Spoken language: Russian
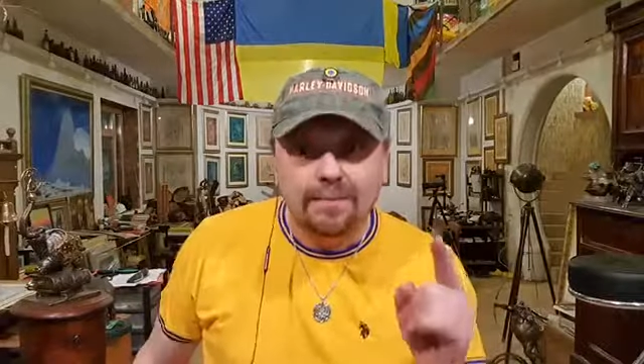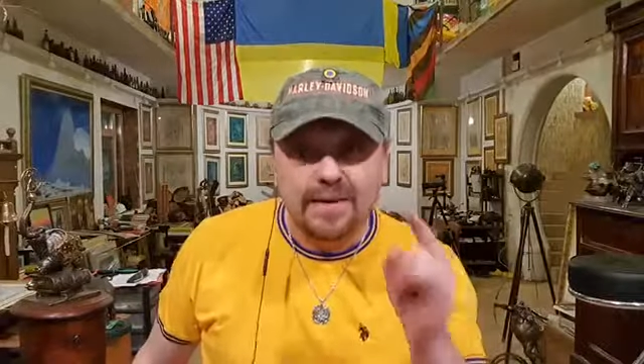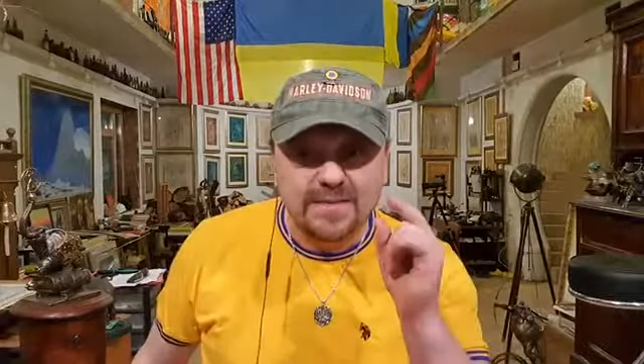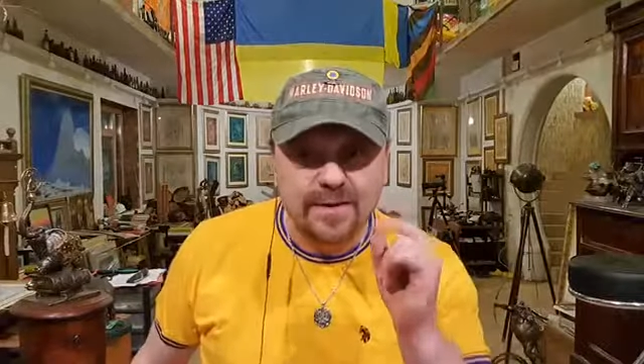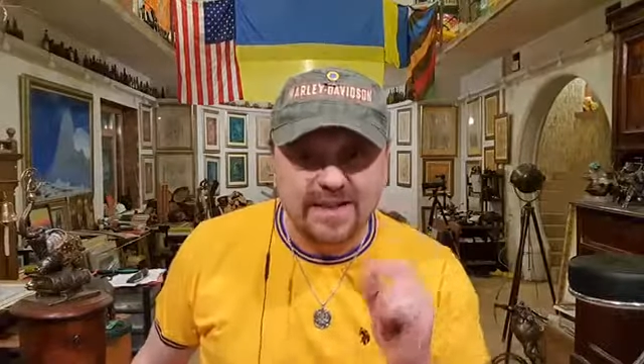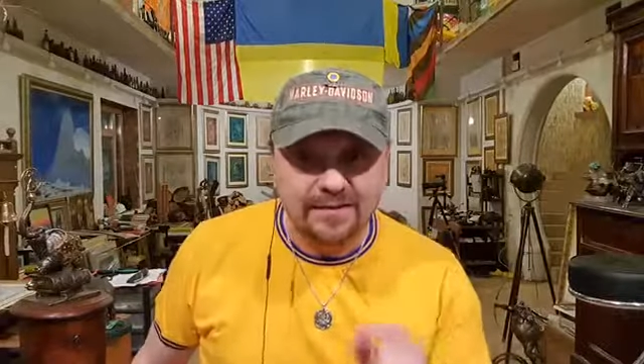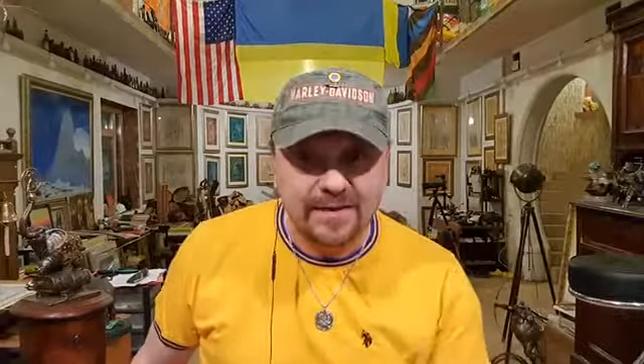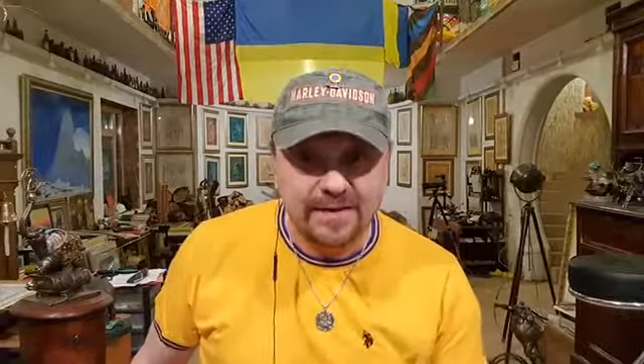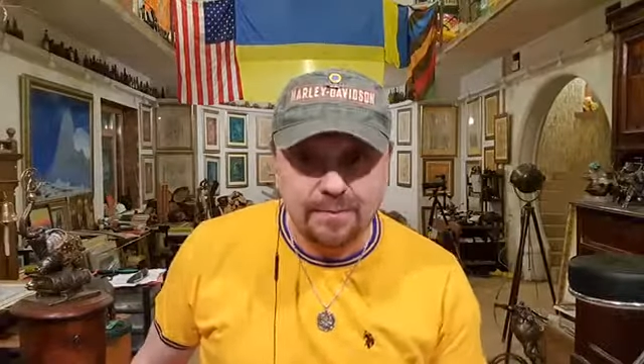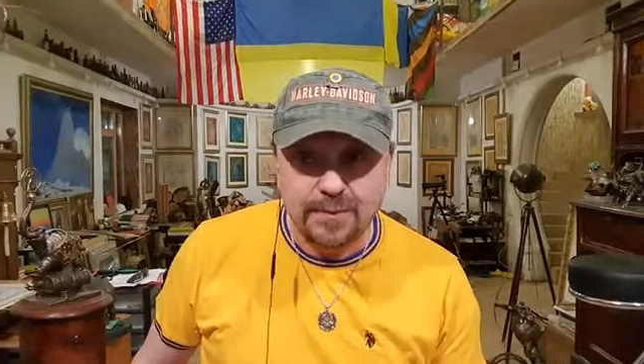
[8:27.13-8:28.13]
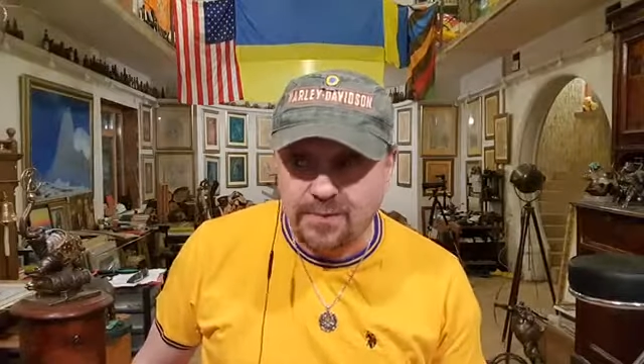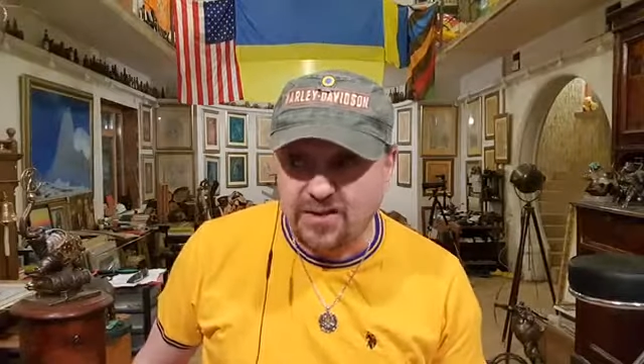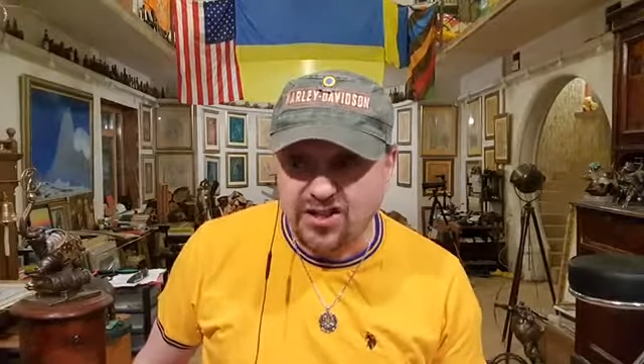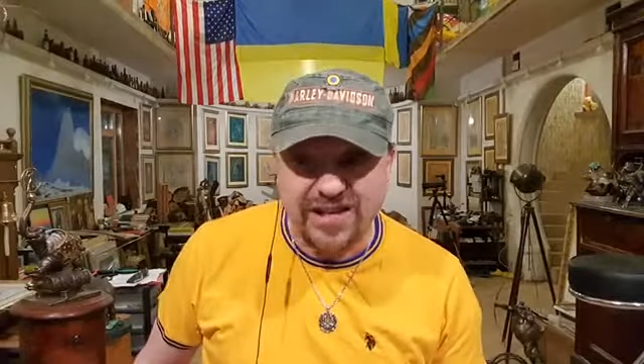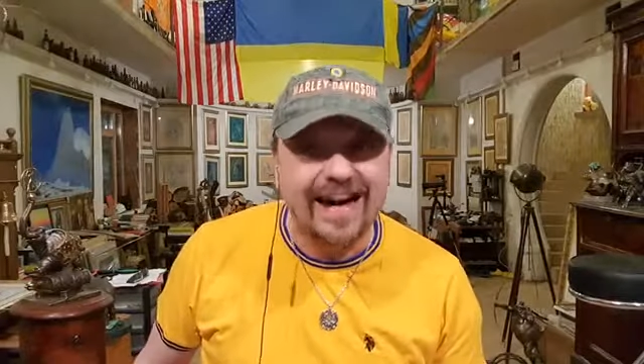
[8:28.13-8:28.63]
просматривайте
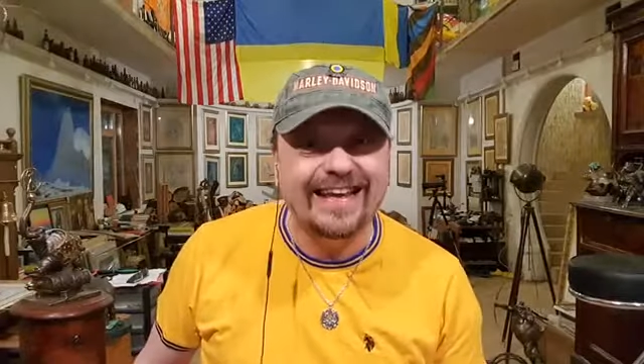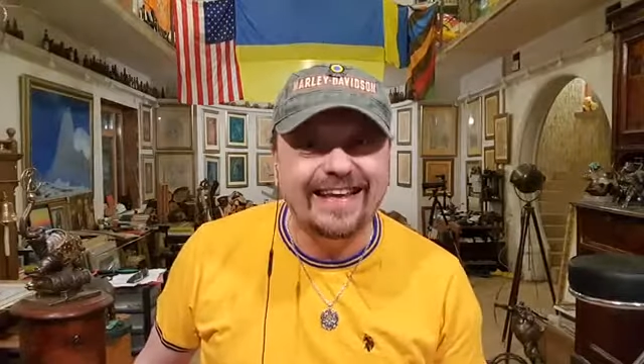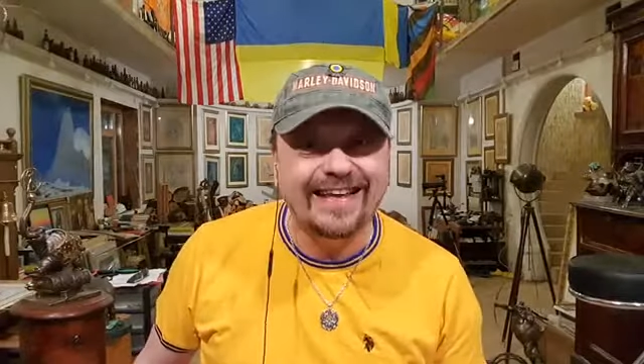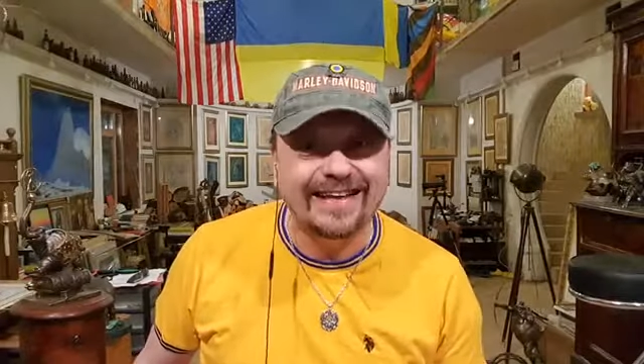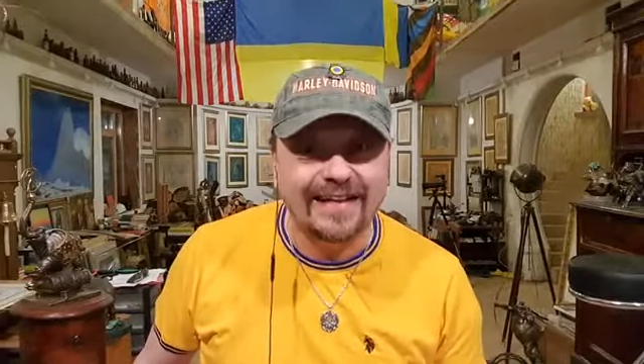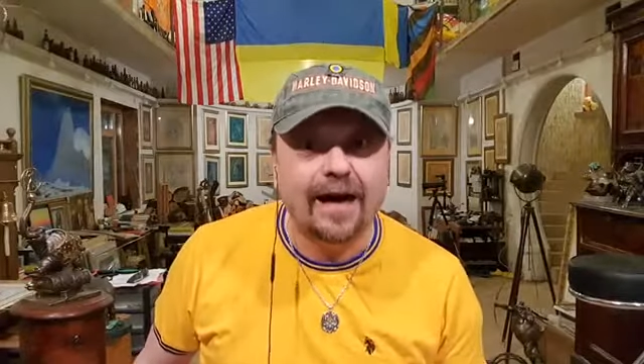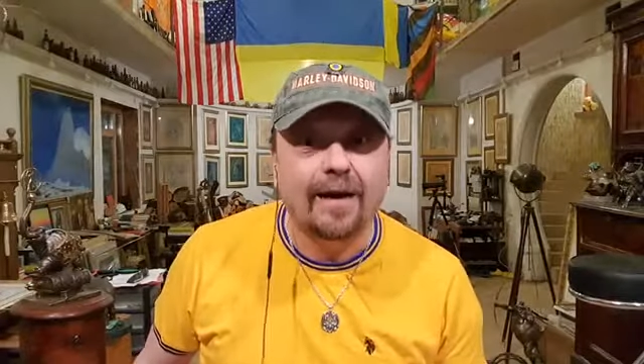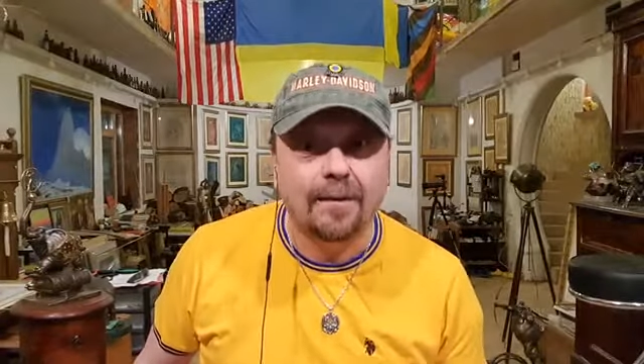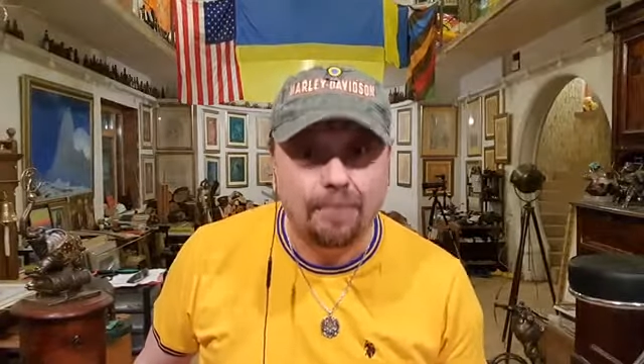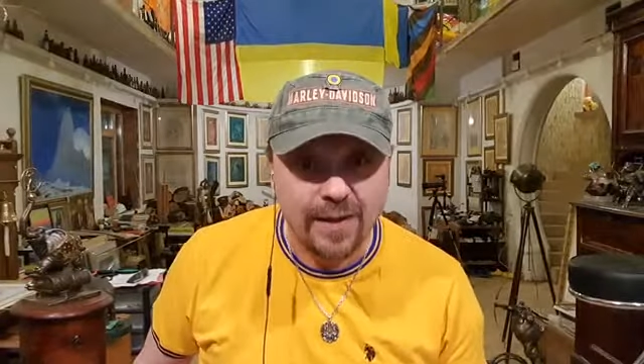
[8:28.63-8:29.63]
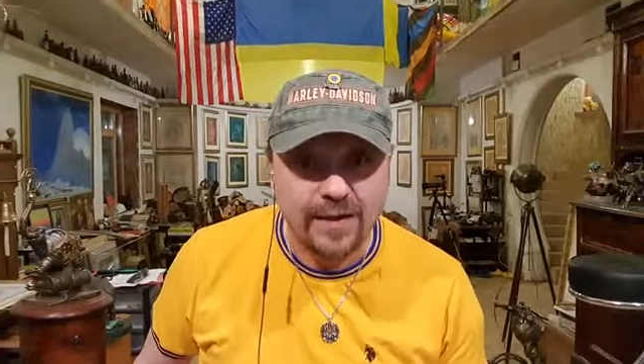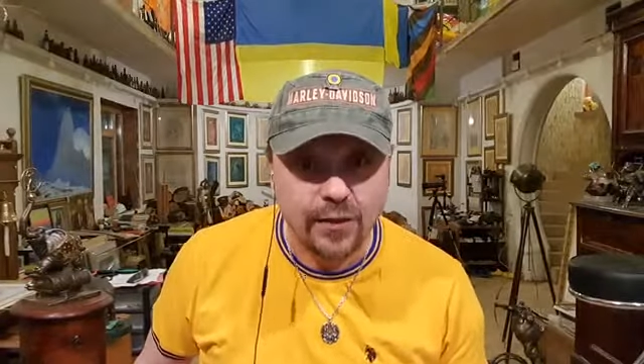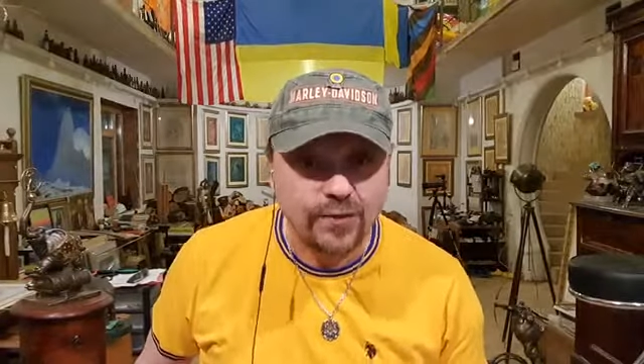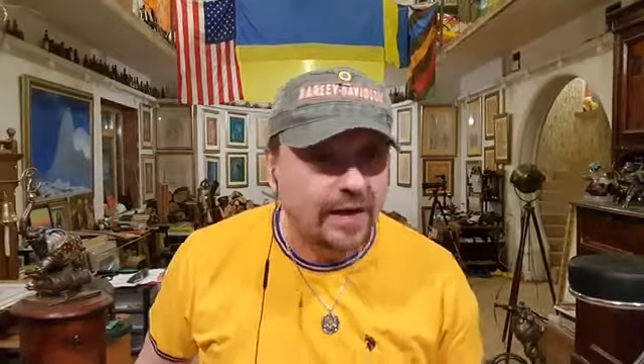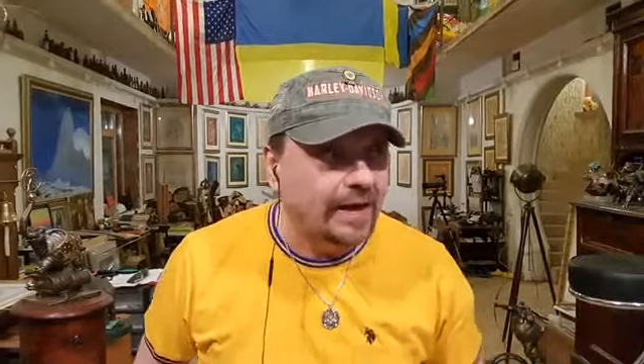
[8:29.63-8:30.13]
подписочки, они иногда
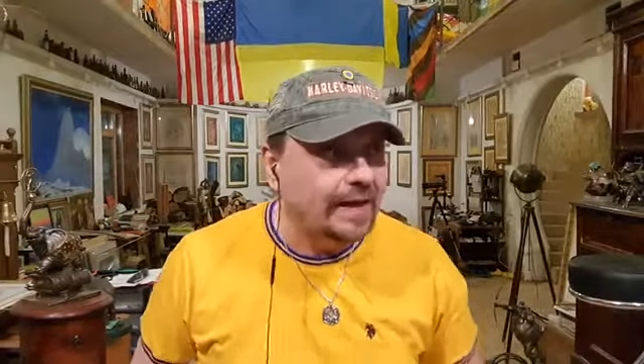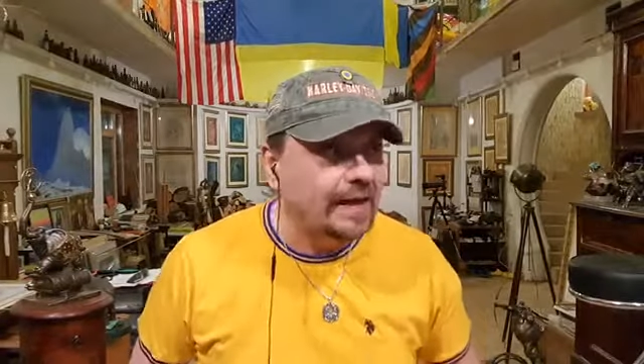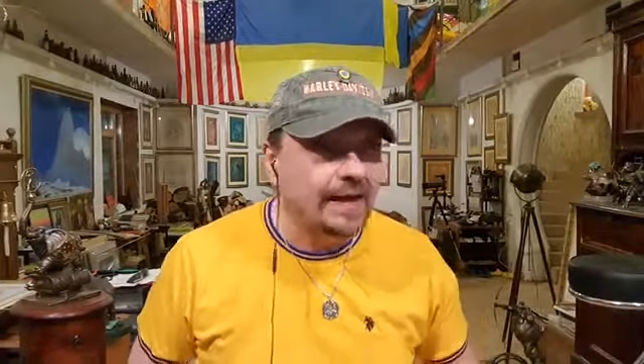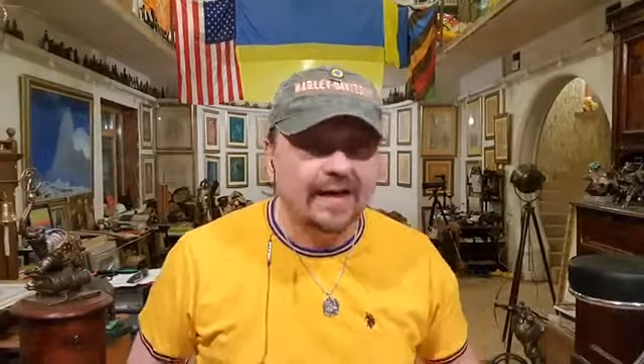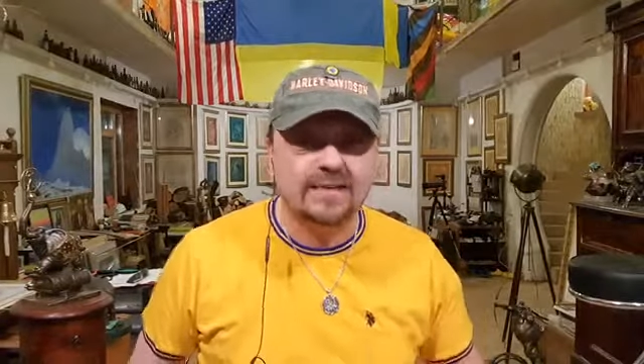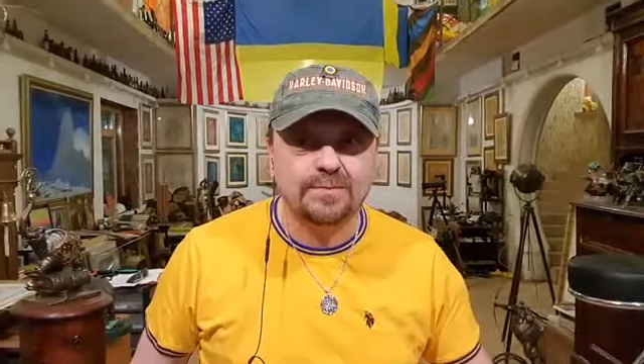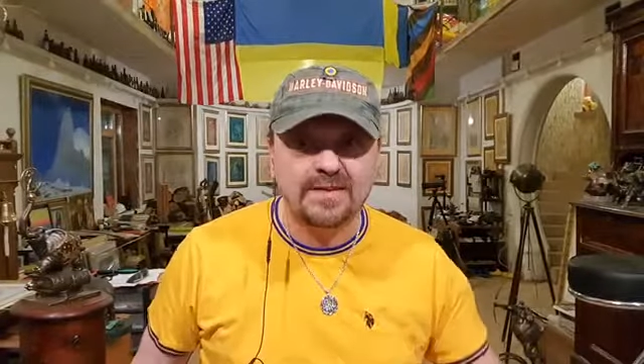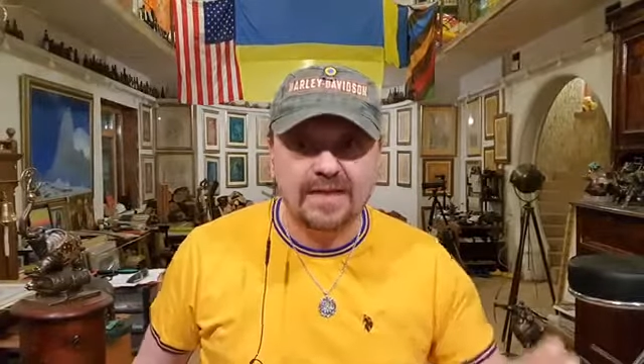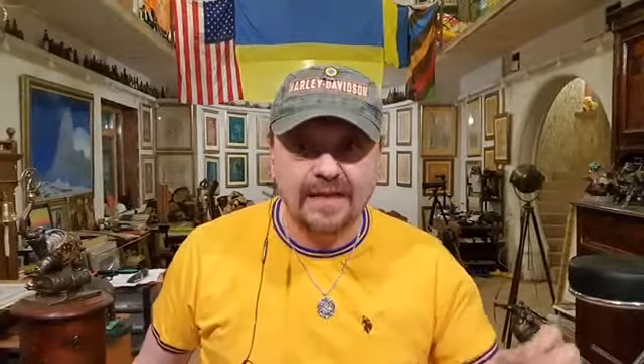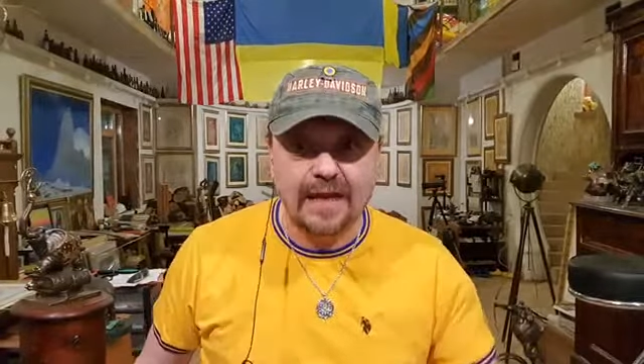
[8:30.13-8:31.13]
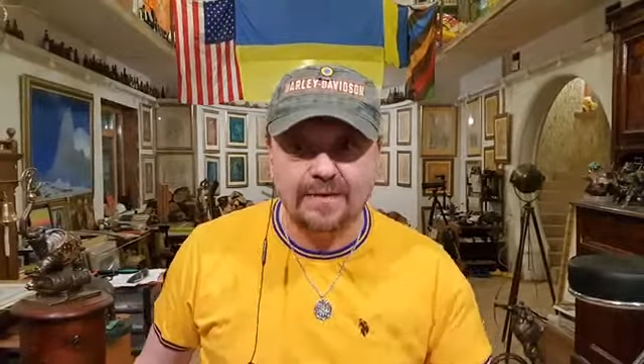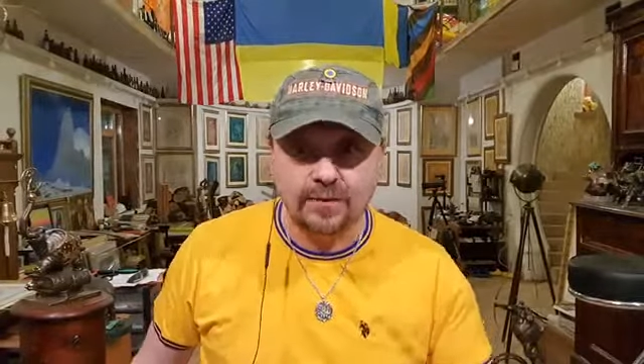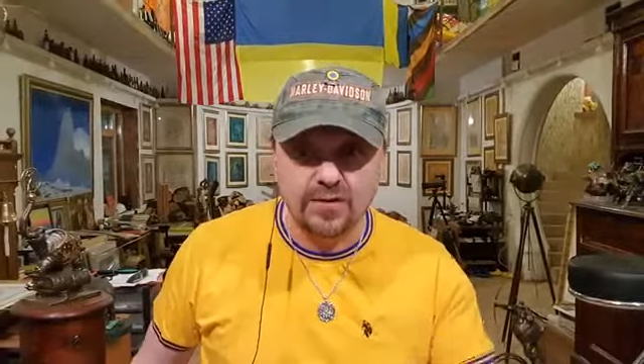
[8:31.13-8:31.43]
падают, и распространяйте.